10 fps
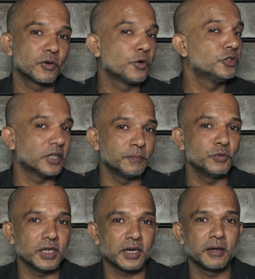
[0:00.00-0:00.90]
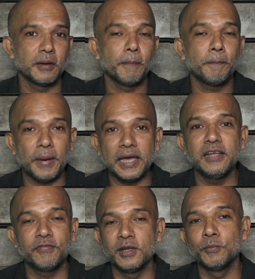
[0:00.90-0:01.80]
को जन्म दिया
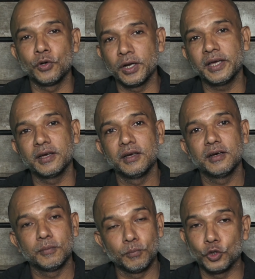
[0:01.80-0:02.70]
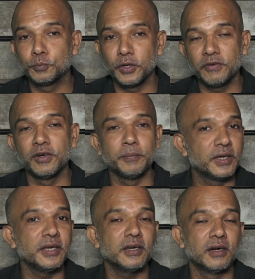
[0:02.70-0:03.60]
पहली फिल्म उन्होंने भोजपुरी फिल्म
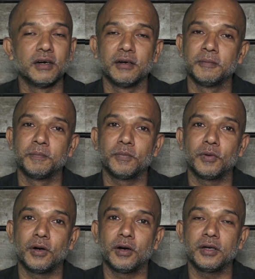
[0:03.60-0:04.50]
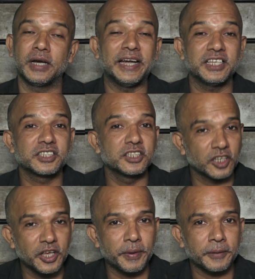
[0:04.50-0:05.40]
की
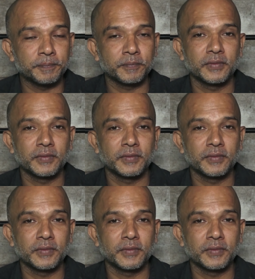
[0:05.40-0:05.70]
नाइनटीन uh, में